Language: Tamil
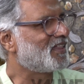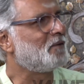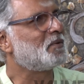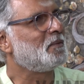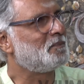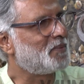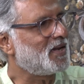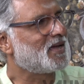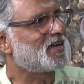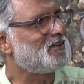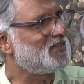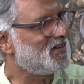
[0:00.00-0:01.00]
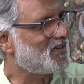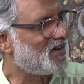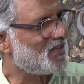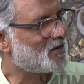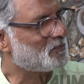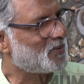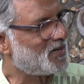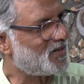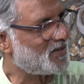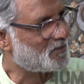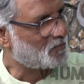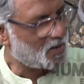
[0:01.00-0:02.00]
அதுக்கப்புறம் பிரேக்கில் வந்து நீங்கள் எல்லோரும் போயிட்டு
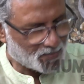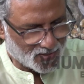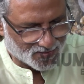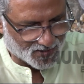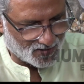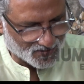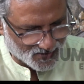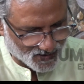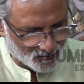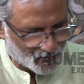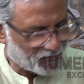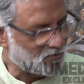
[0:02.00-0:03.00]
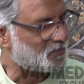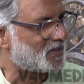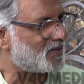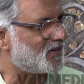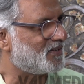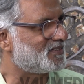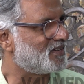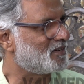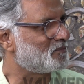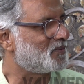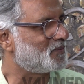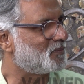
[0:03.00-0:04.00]
மாப்பிள்ளை சாங்ஸ் அங்கே ப்ரிவியூ பார்த்தேங்க சாங்
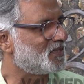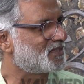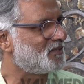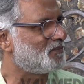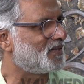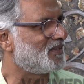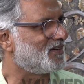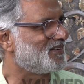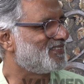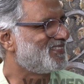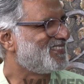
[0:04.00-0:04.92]
ப்ரொஜெக்ஷன் பார்த்தோம்